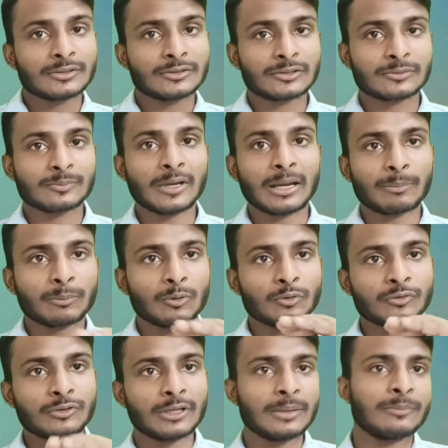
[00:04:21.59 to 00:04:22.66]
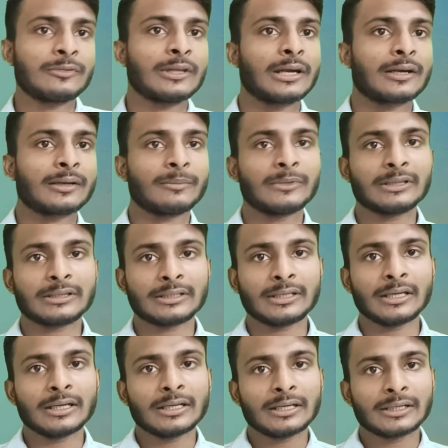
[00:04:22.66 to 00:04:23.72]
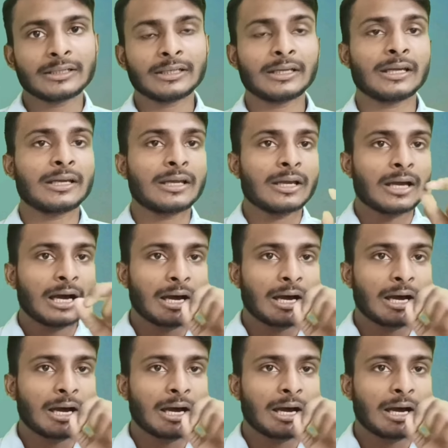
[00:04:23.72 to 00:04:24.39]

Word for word: जिसमें आपको सेम सैलरी मिलती है ठीक है